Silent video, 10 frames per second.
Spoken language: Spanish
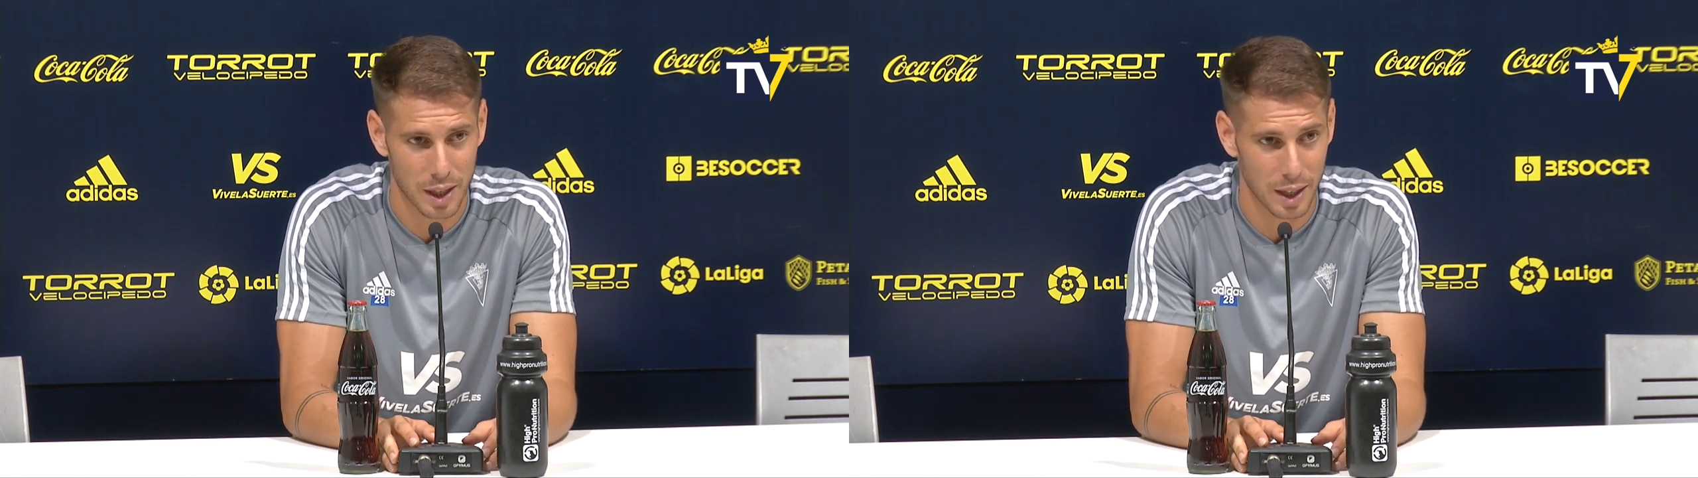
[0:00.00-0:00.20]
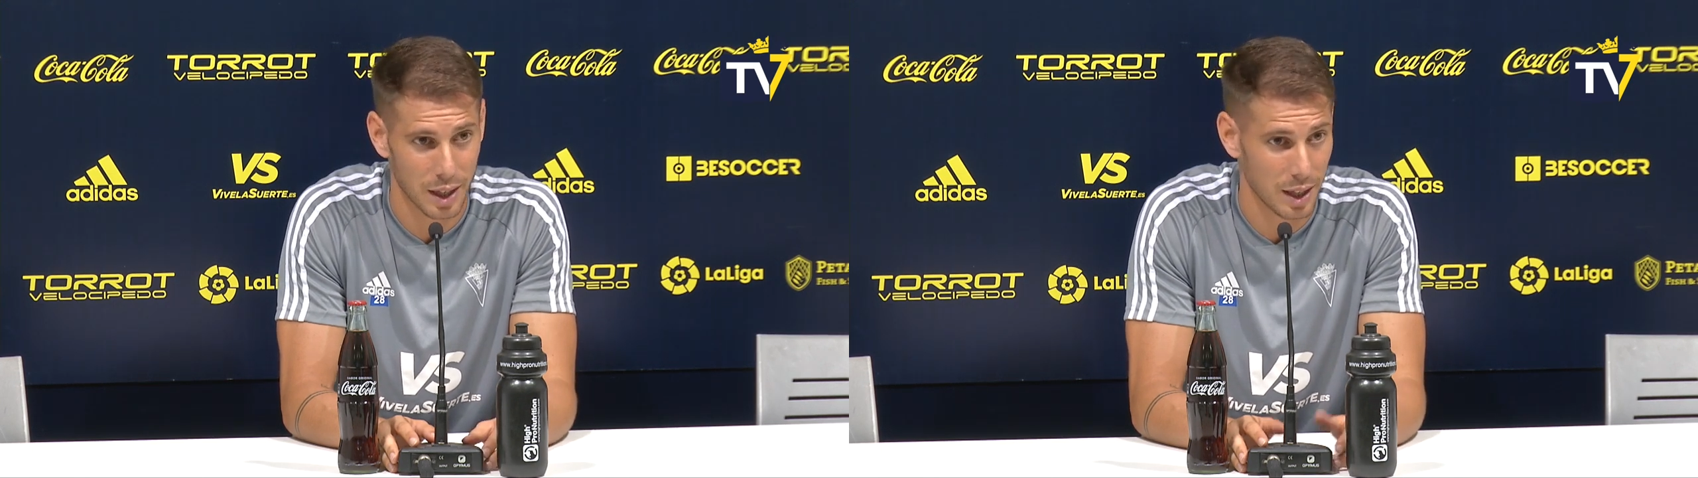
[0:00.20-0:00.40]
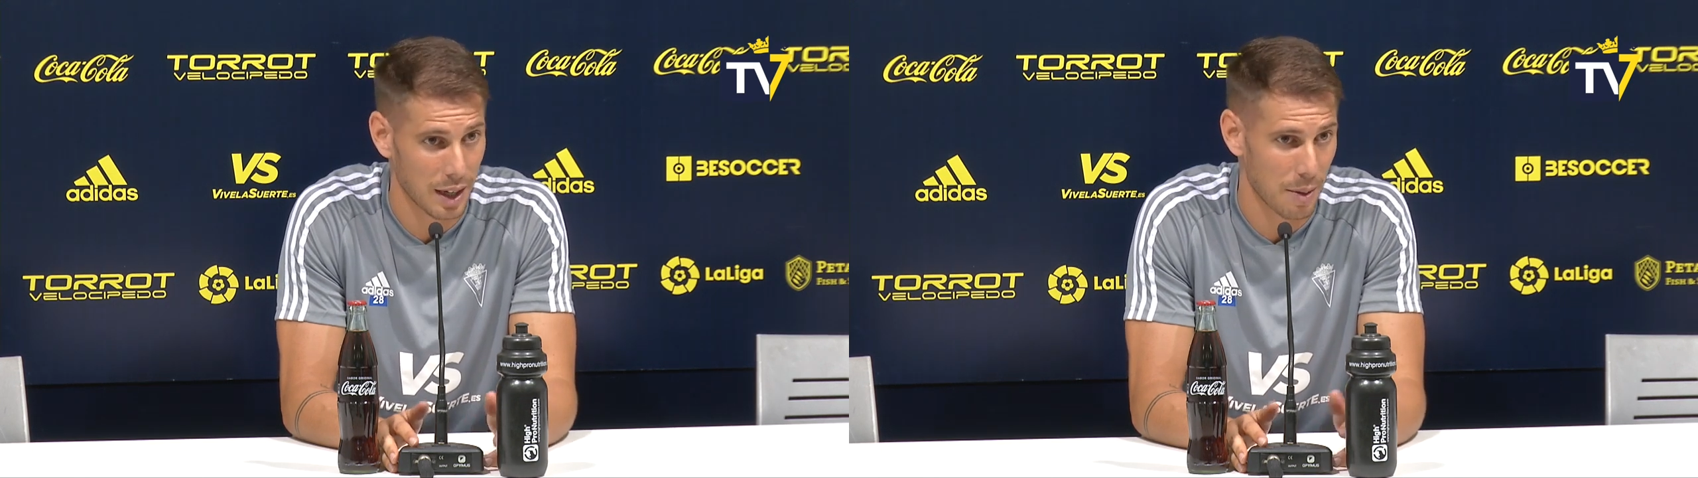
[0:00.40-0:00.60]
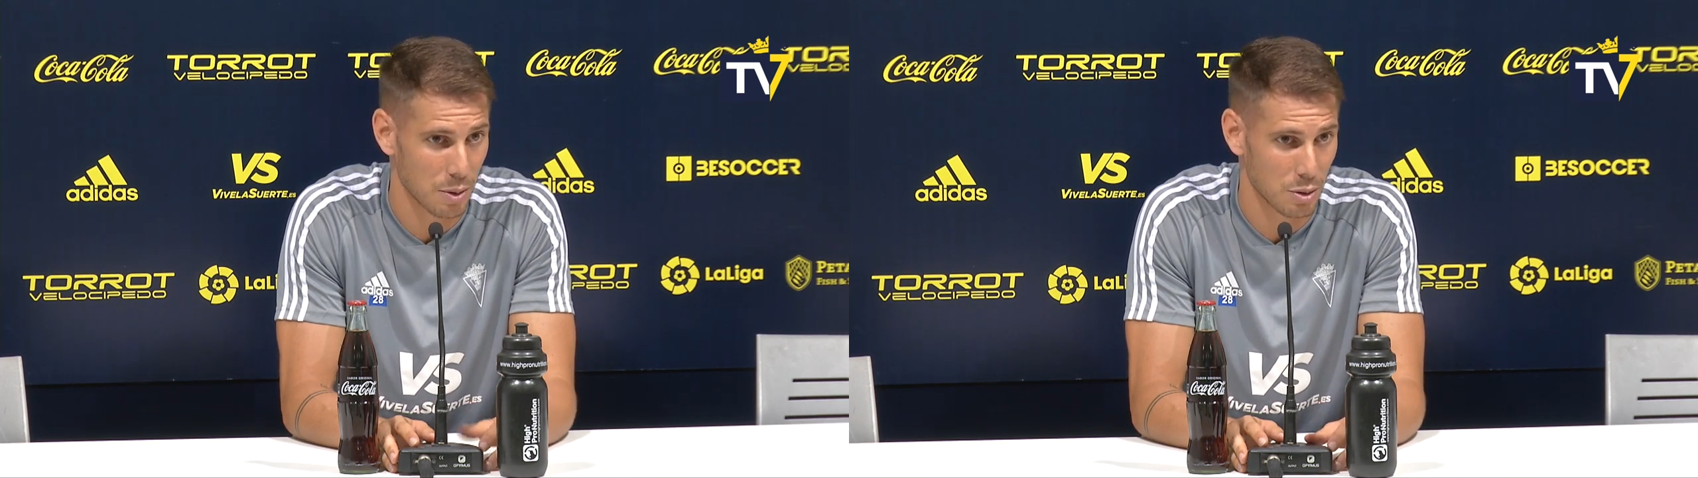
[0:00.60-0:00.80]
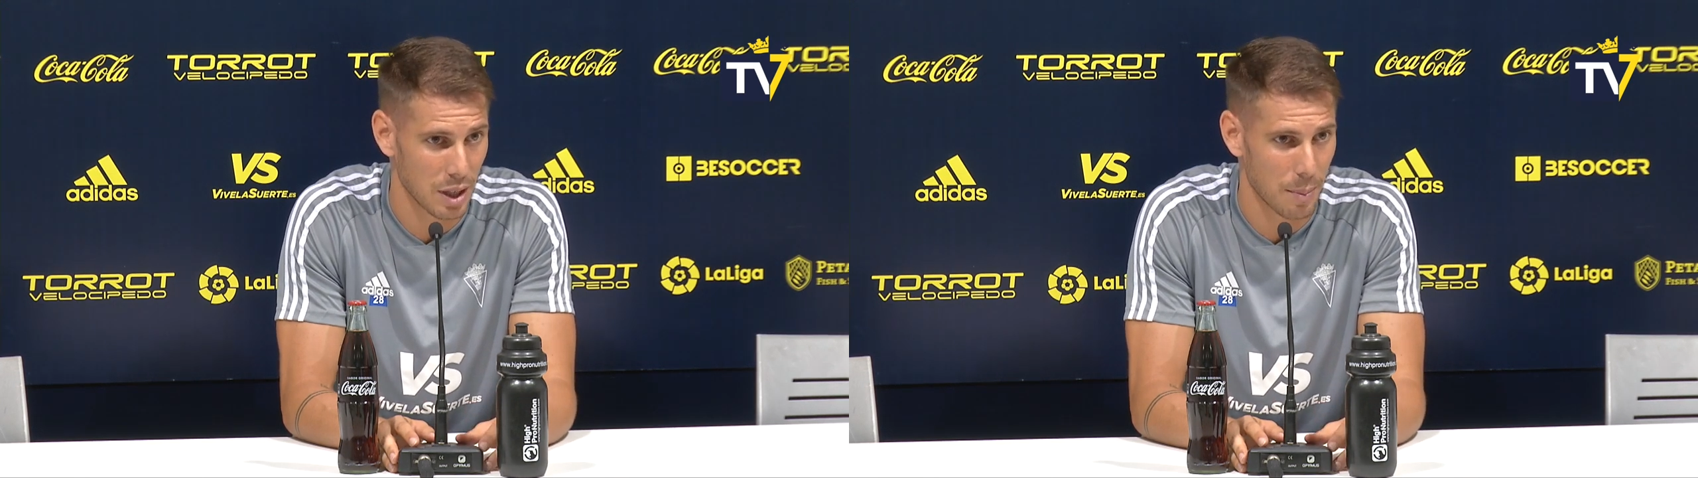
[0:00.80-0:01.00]
que el no
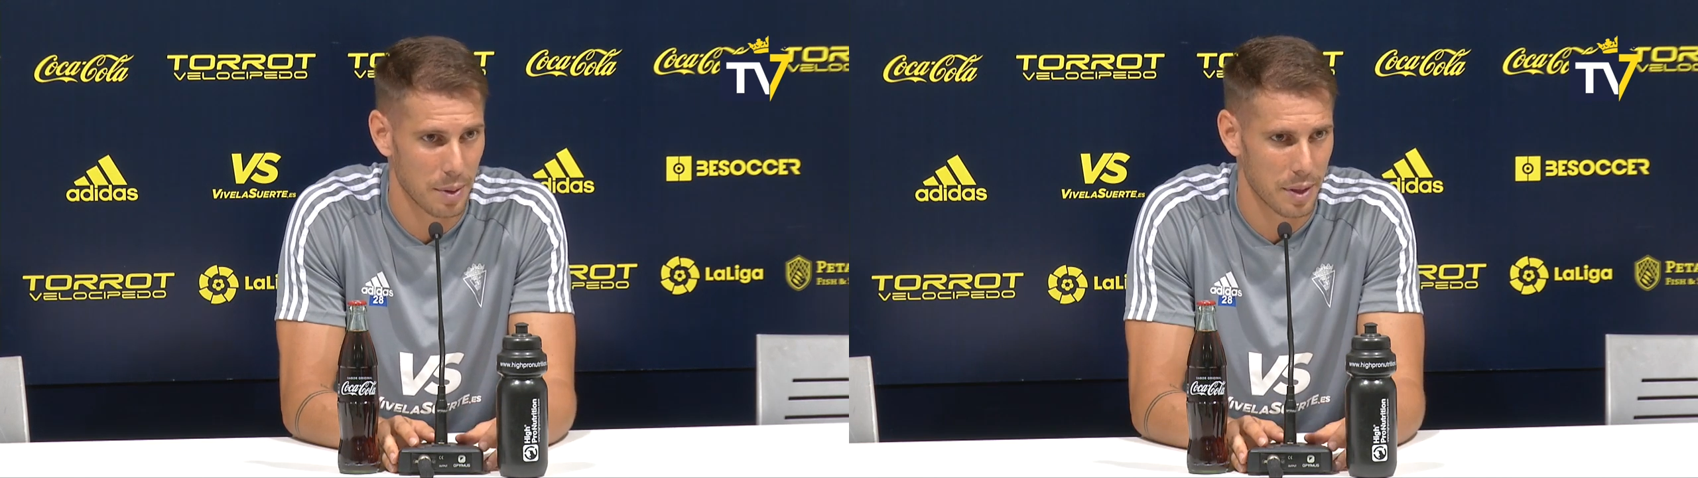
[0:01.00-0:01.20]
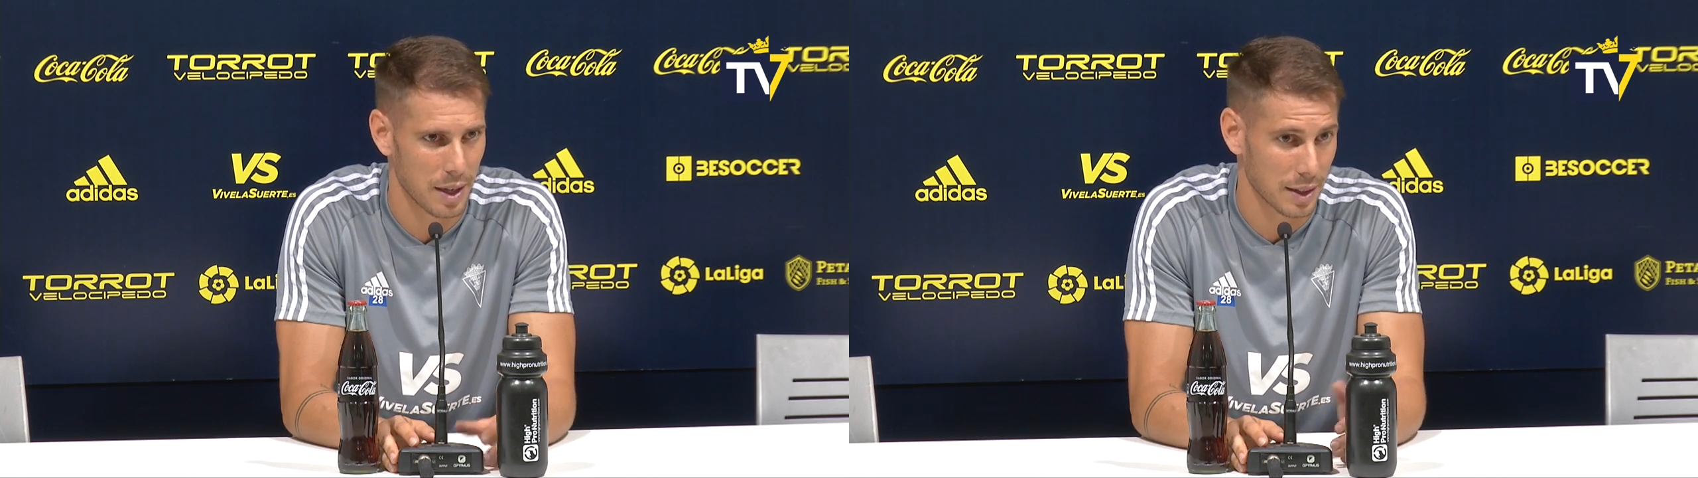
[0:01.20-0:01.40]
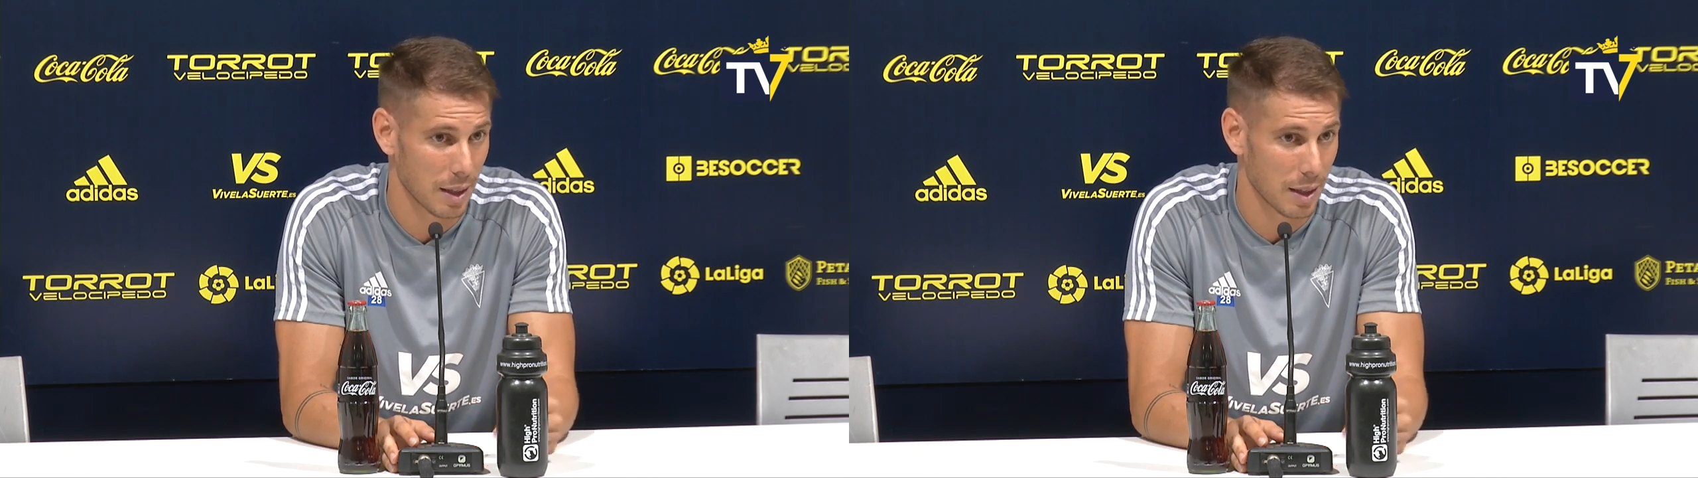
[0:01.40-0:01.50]
solía empezar